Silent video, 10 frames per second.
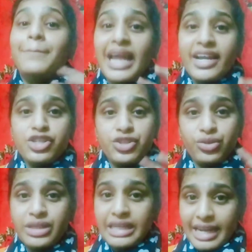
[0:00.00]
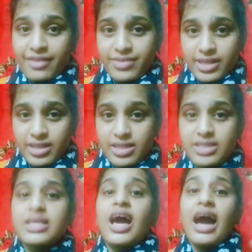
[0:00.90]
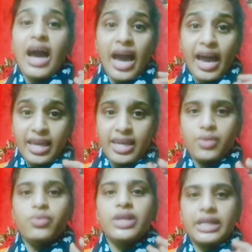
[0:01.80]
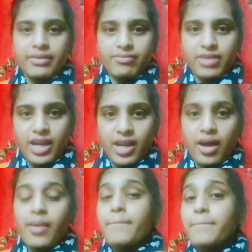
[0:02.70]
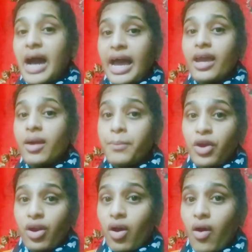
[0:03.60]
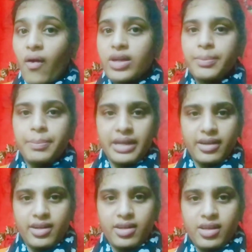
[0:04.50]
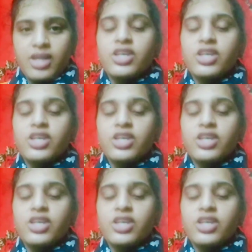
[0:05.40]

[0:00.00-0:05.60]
బ్లడ్ షుగర్ లెవెల్స్ హై ఉండటం వల్ల బై అ ప్రొలాంగ్డ్ పీరియడ్